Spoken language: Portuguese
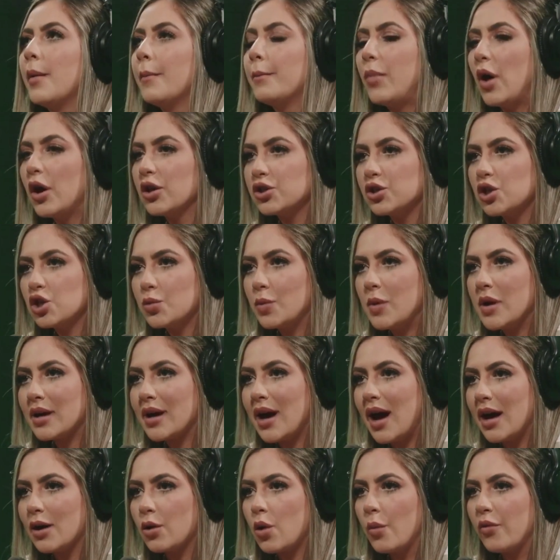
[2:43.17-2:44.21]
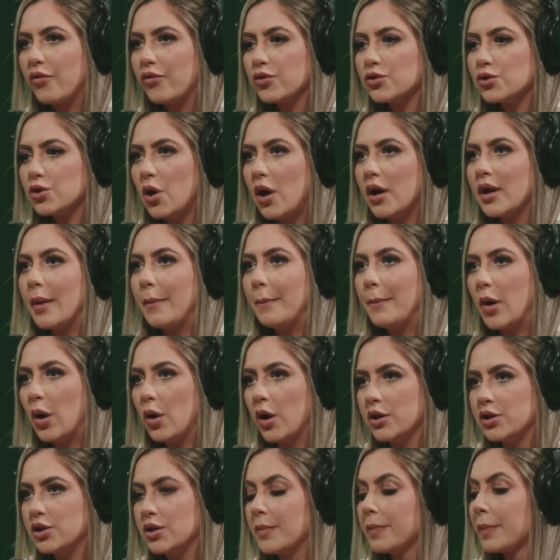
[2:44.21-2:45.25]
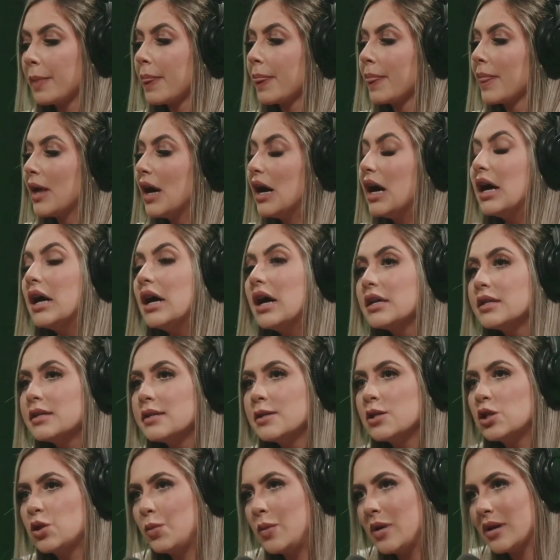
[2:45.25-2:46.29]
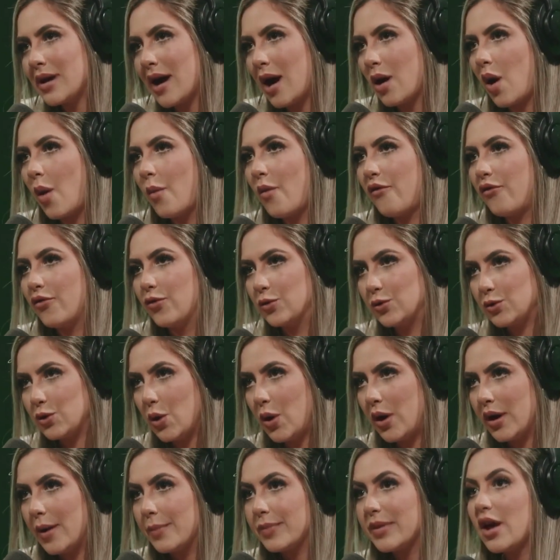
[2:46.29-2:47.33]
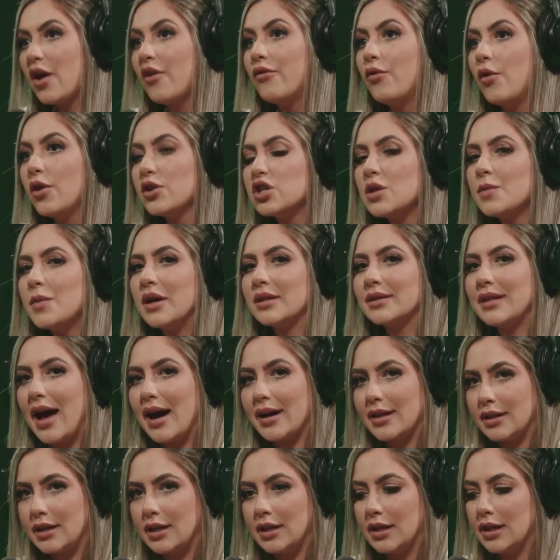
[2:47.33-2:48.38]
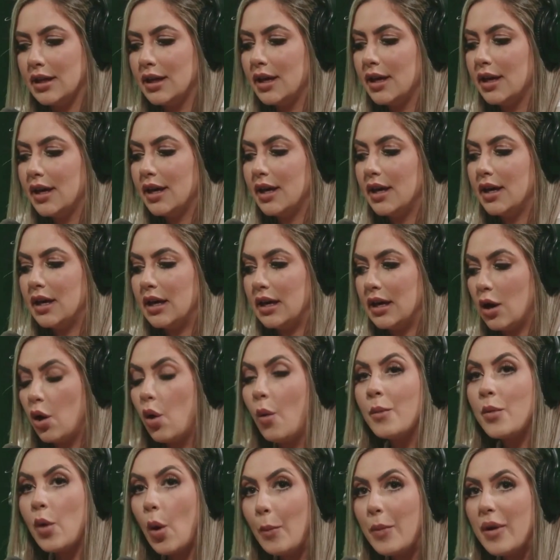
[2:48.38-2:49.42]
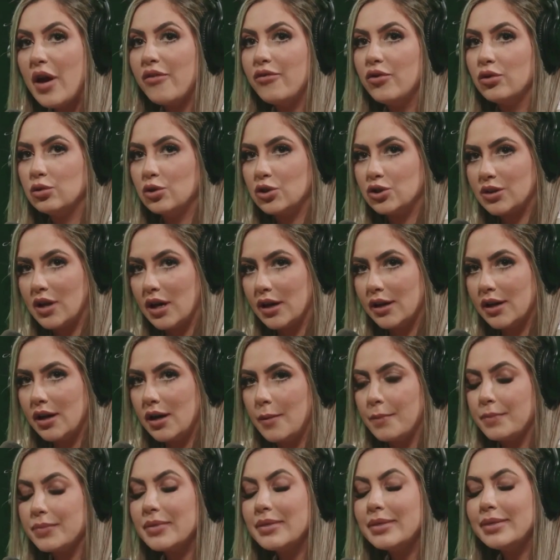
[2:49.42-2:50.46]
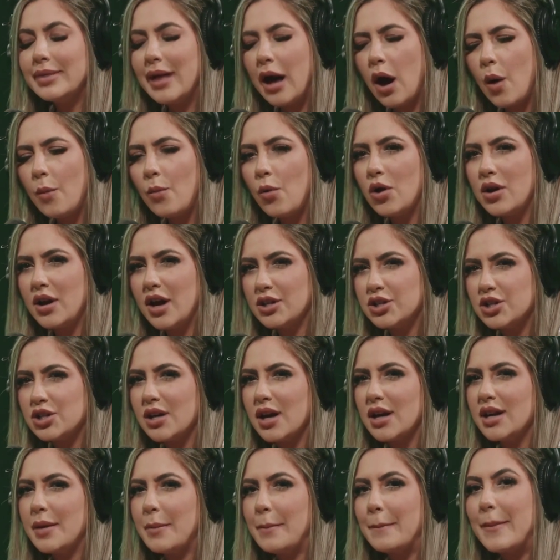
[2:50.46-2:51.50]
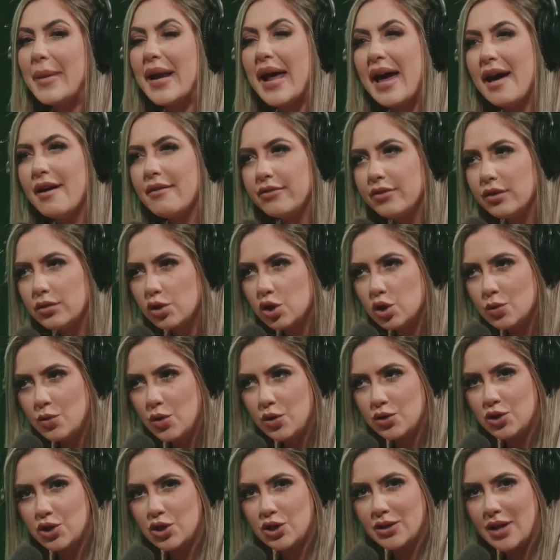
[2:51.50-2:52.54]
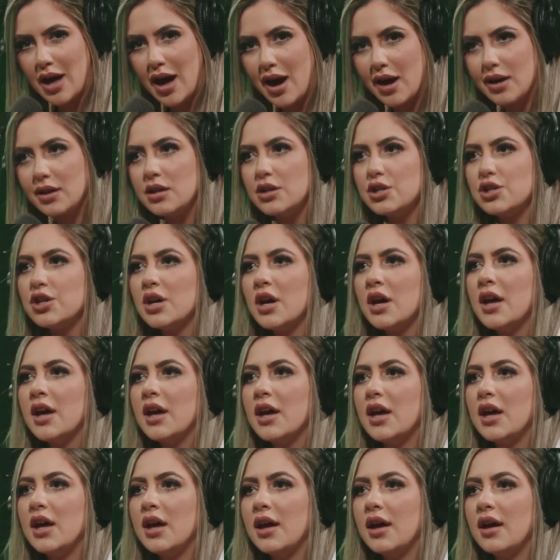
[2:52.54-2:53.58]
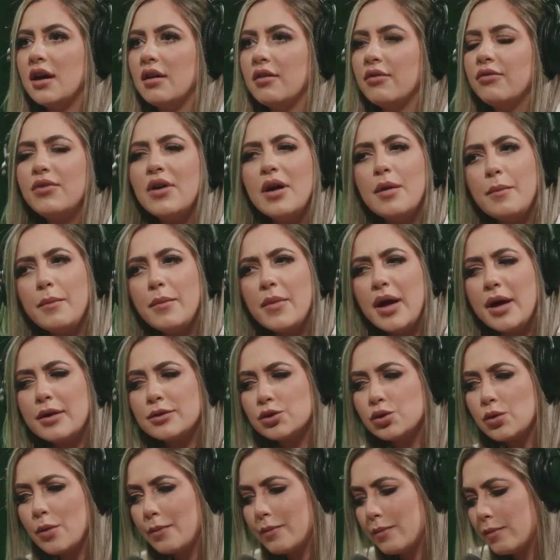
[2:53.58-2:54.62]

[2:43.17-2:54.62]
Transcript: Posso te explicar como funciona? Pode. Antes de explicar como funciona, eu vou te mandar aqui é, o meu perfil do Instagram. Dá uma olhadinha ali breve nos meus destaques. É, vê. É, so,